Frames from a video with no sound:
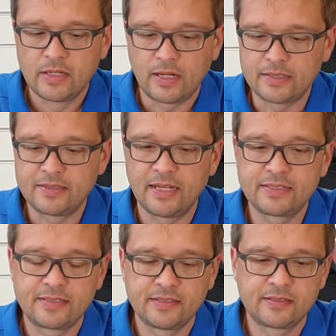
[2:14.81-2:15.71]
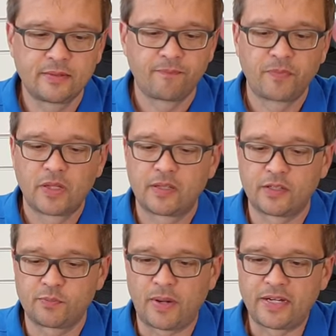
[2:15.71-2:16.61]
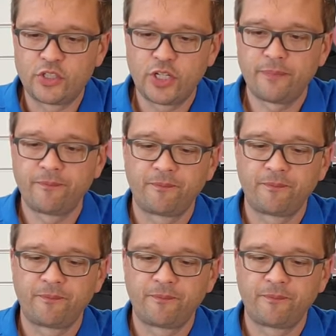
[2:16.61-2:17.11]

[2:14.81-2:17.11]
Als nächstes das Bungee.